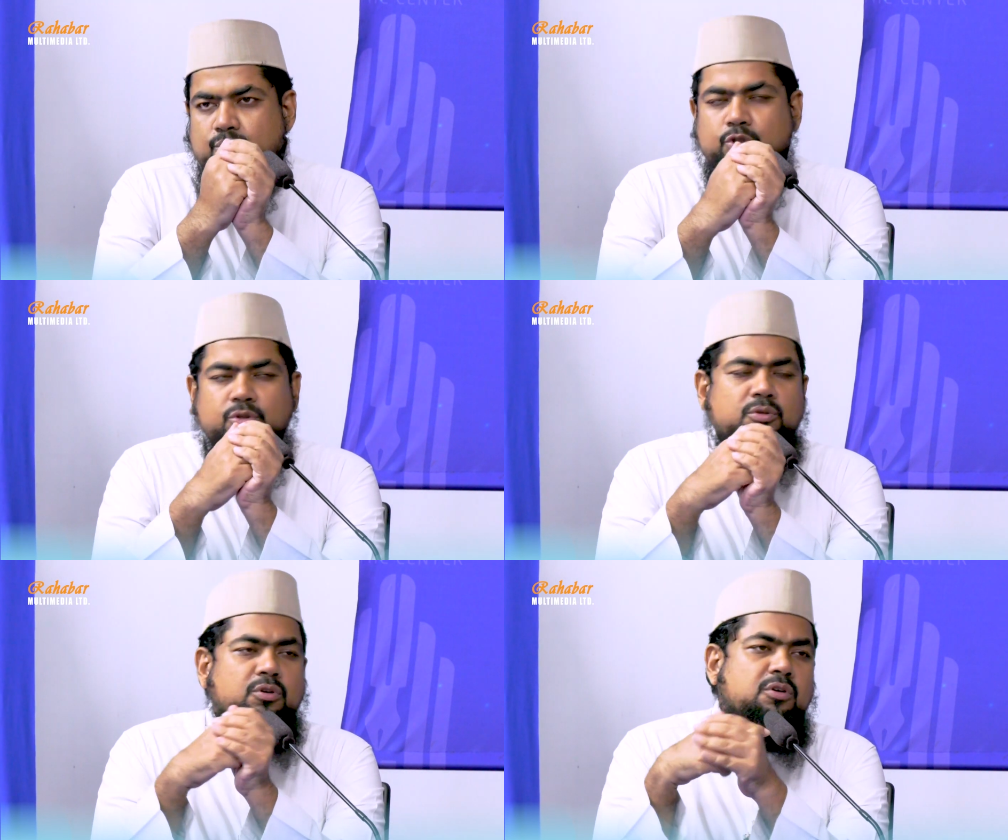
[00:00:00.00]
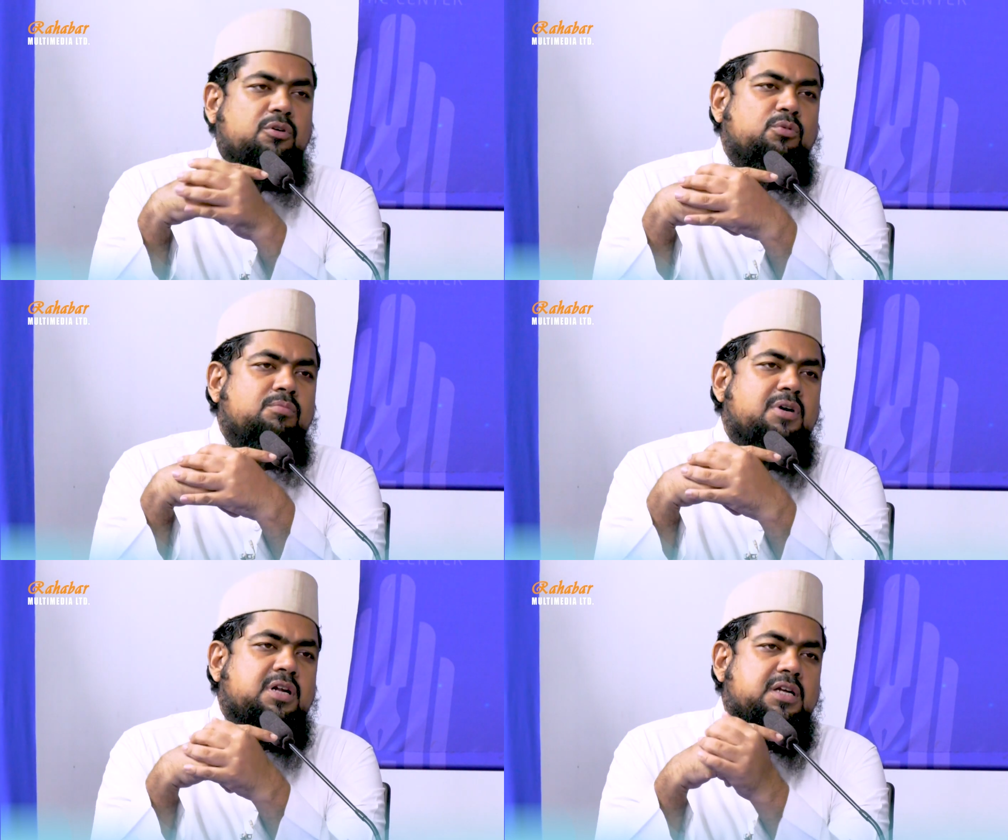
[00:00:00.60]
প্রশ্ন হলো
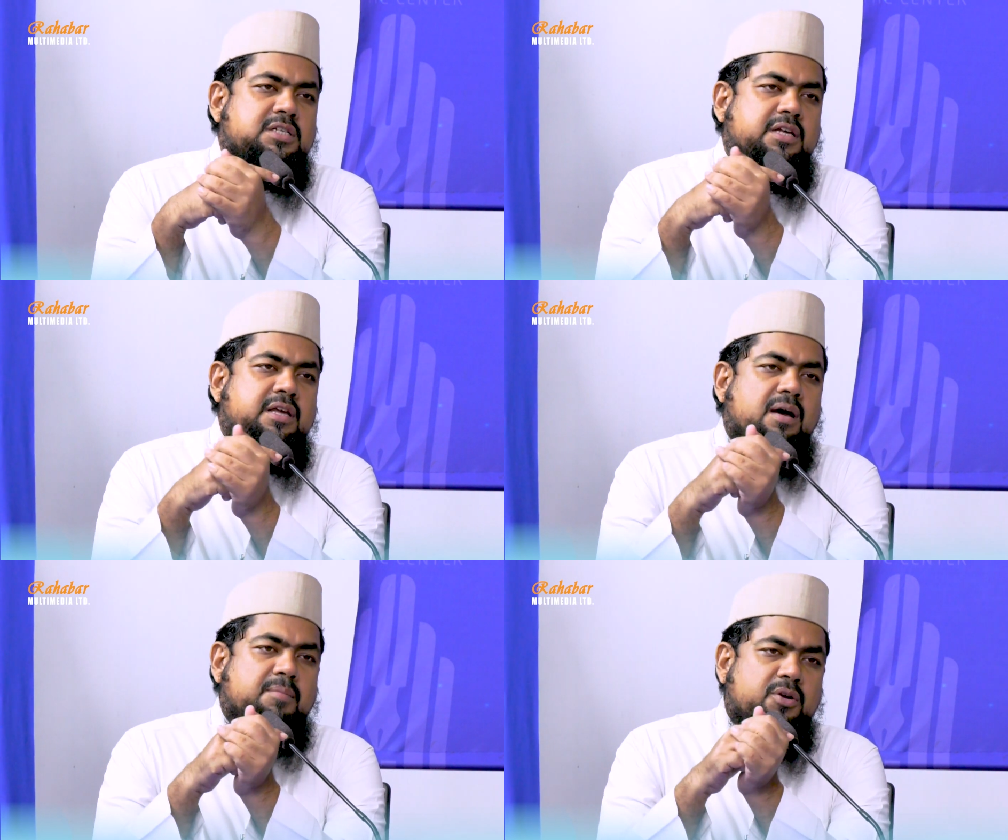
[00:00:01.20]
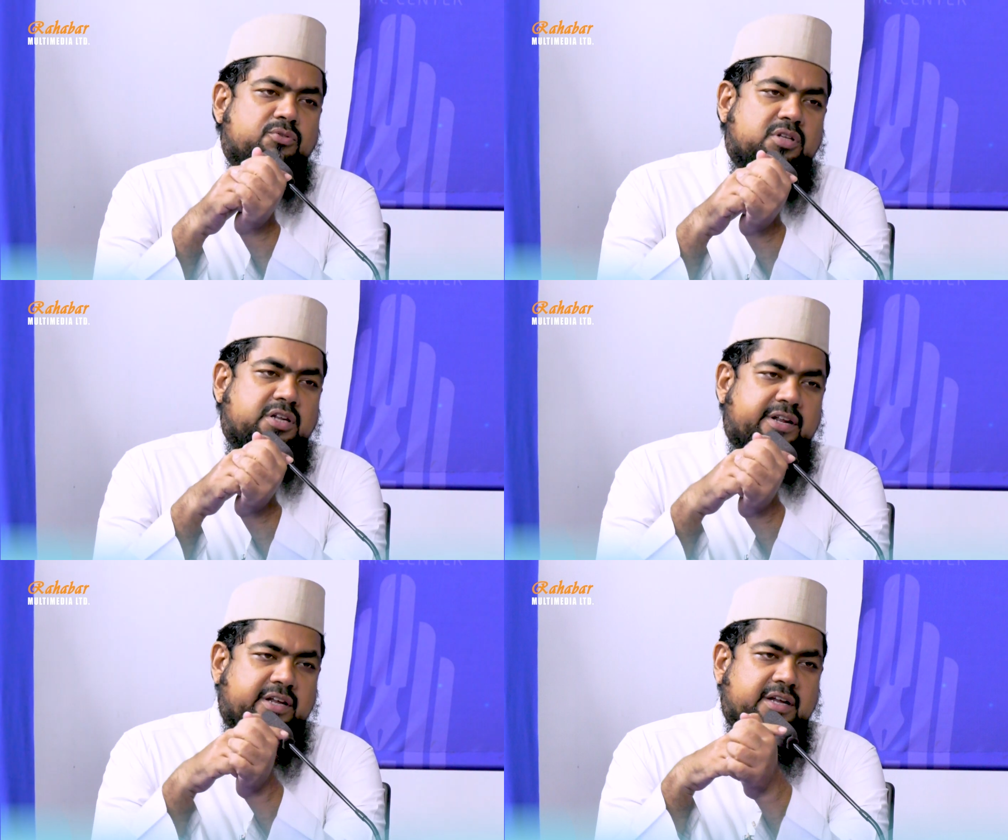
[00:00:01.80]
উম্মার কাছে কি আমানত
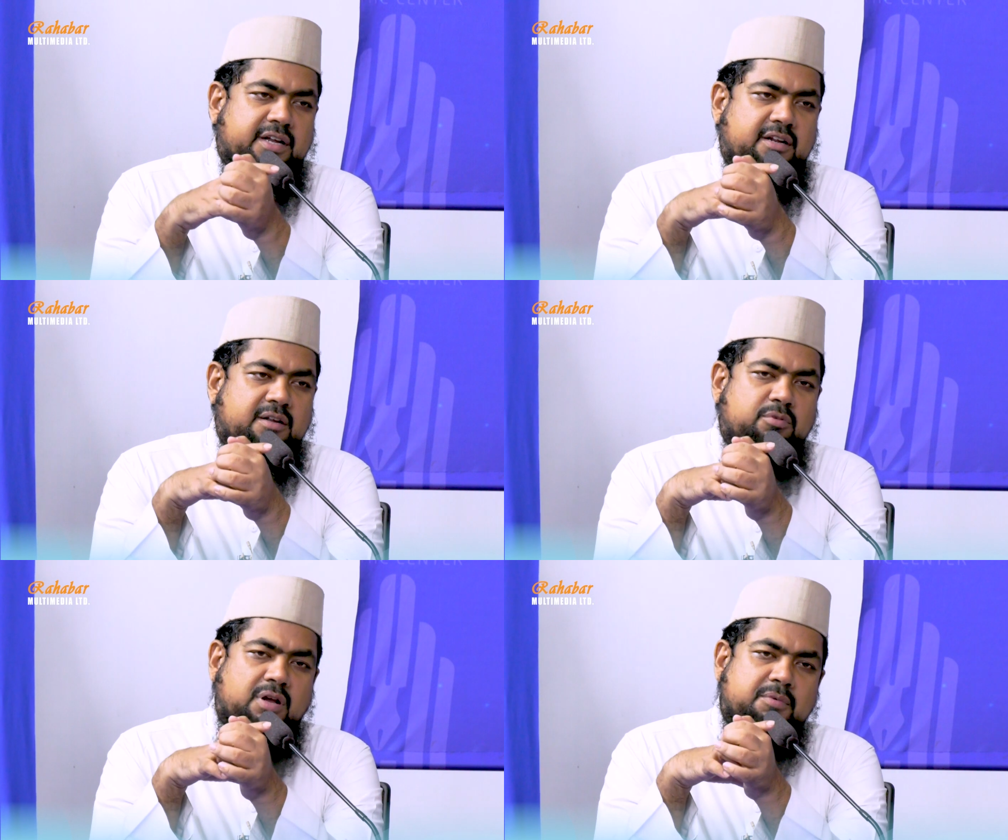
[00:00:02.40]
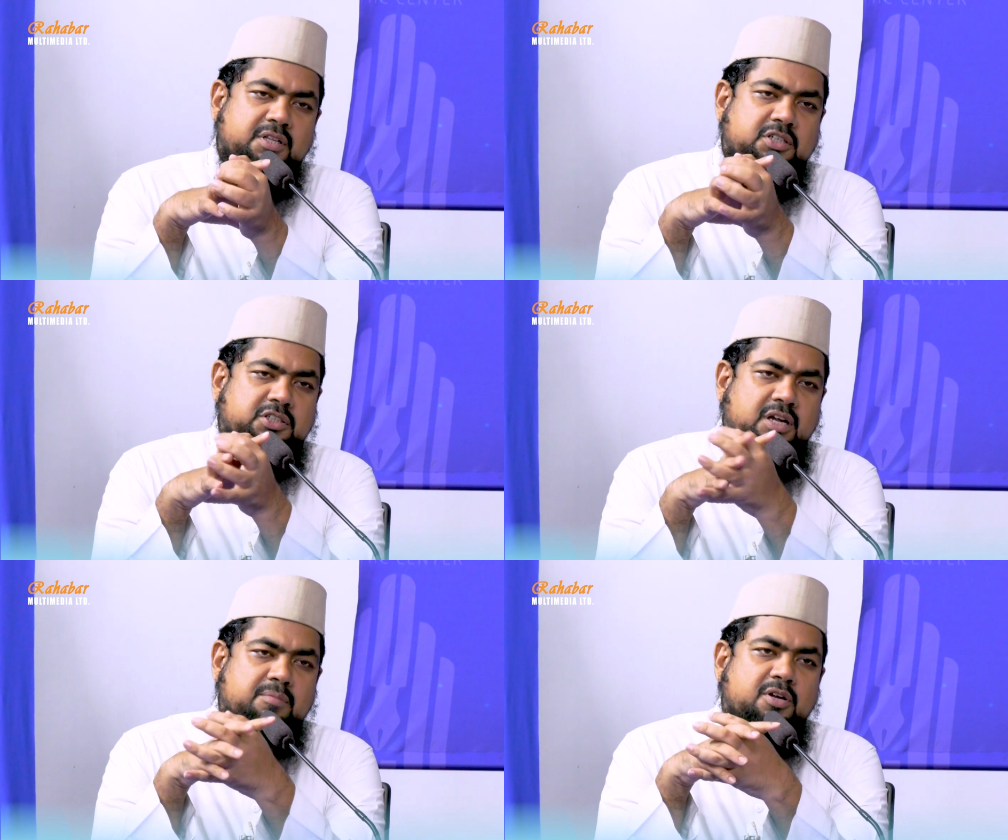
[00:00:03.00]
তিনি রেখে গেলেন এবং আমাদের
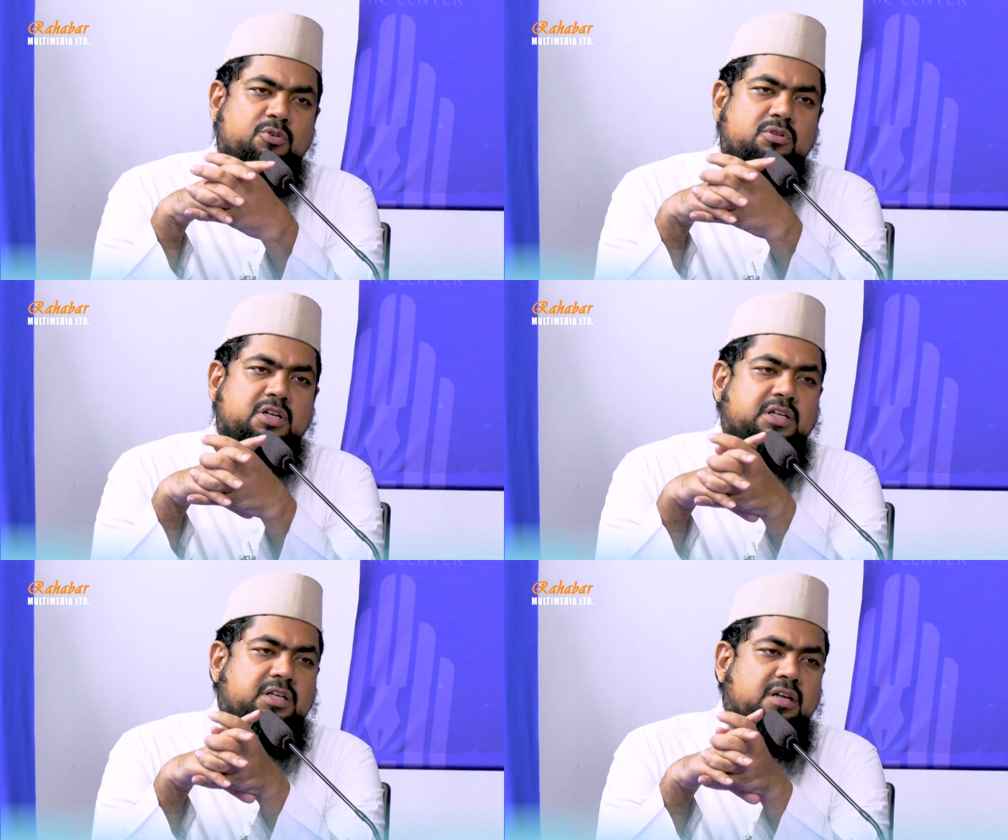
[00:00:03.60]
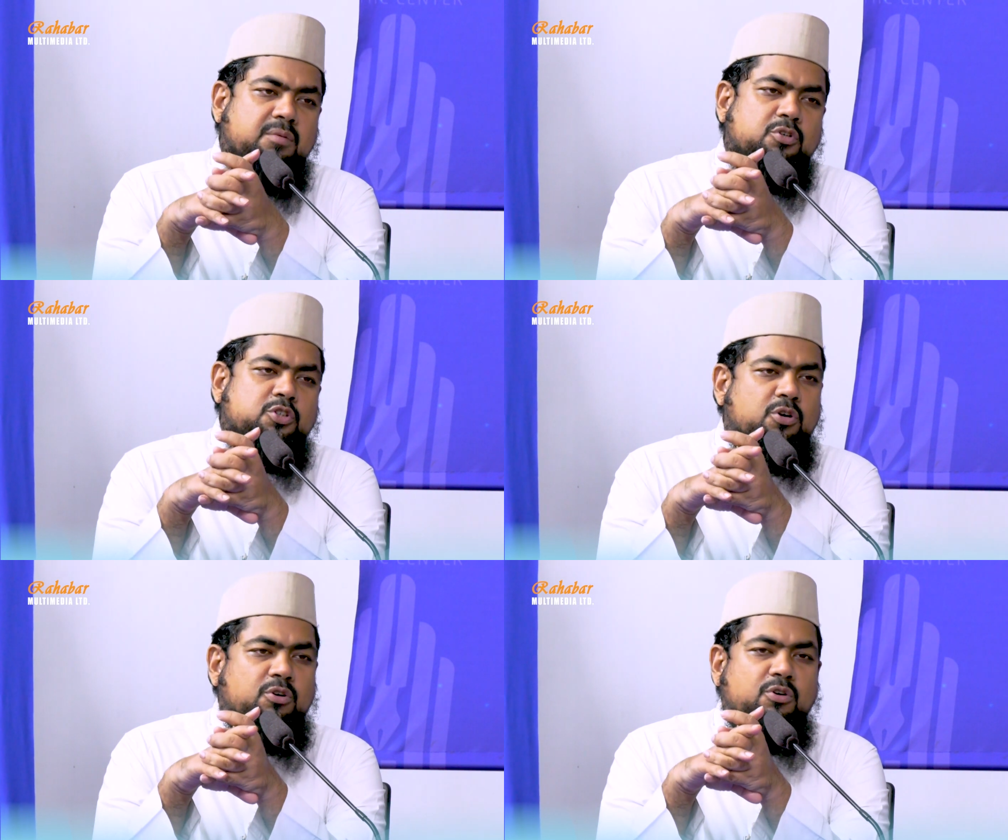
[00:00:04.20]
সেই আমানতটা কি এবং
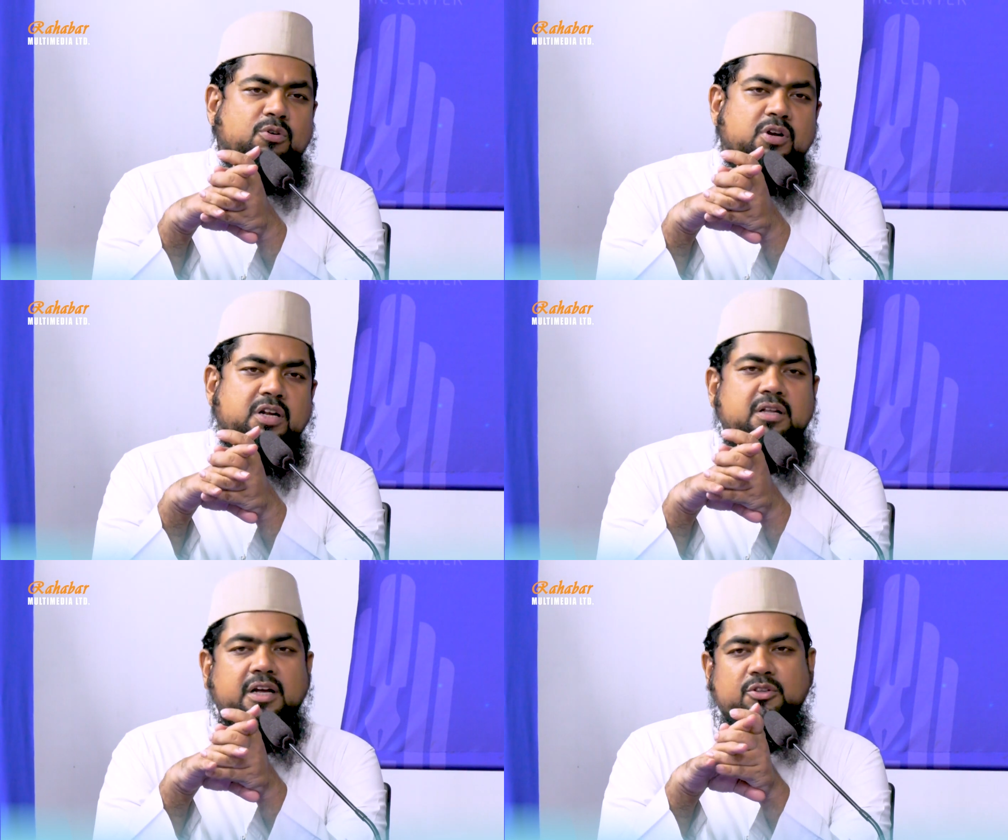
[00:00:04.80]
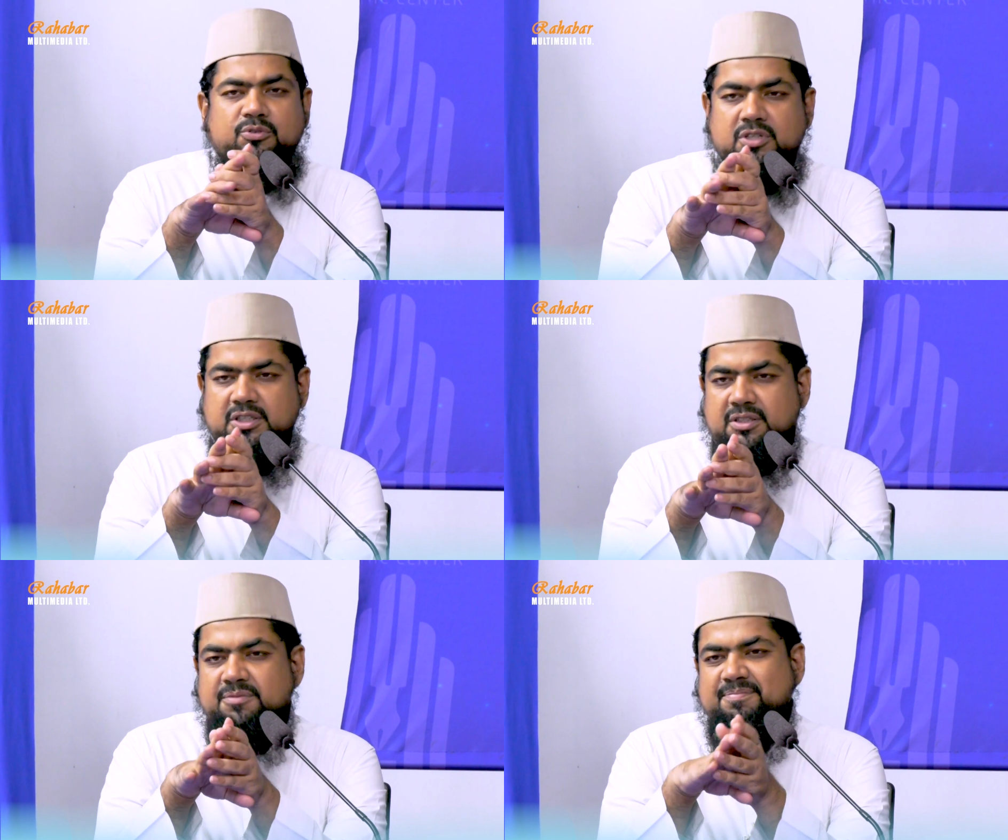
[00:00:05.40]
সংরক্ষণের দায়িত্বটা
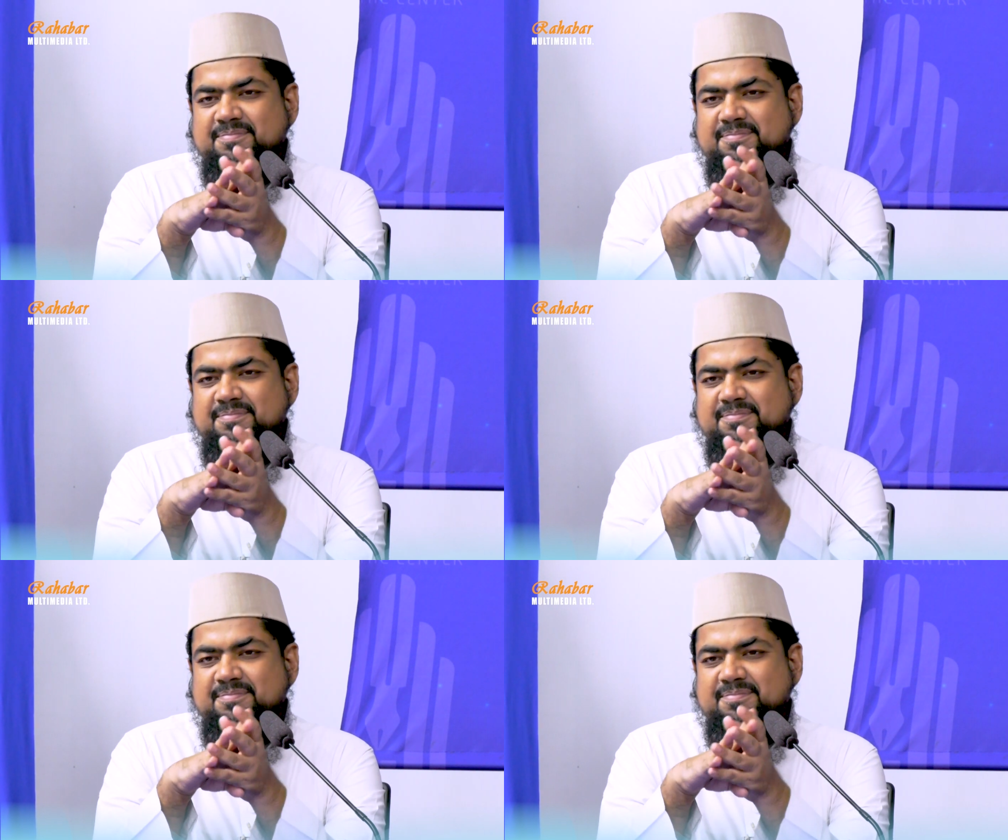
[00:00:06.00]
কি